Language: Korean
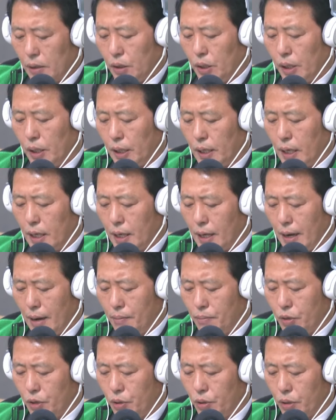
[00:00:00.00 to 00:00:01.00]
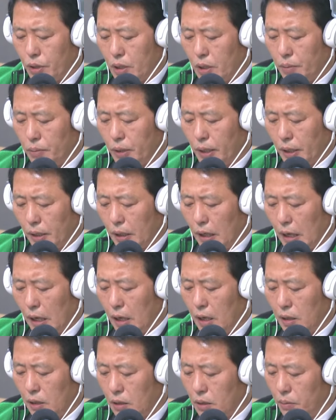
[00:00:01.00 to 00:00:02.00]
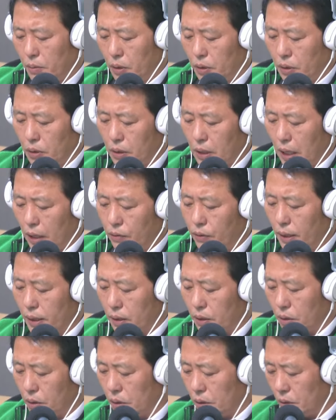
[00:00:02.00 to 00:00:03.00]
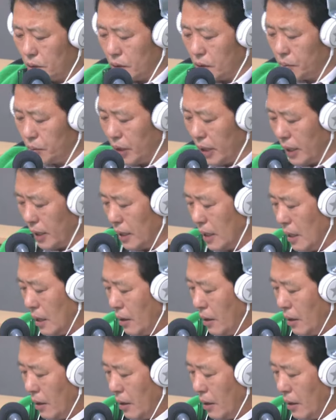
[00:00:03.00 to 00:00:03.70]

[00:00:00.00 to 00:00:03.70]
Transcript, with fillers: 제가 감정이입을 했다 이러면서 사과의 뜻을 전했습니다.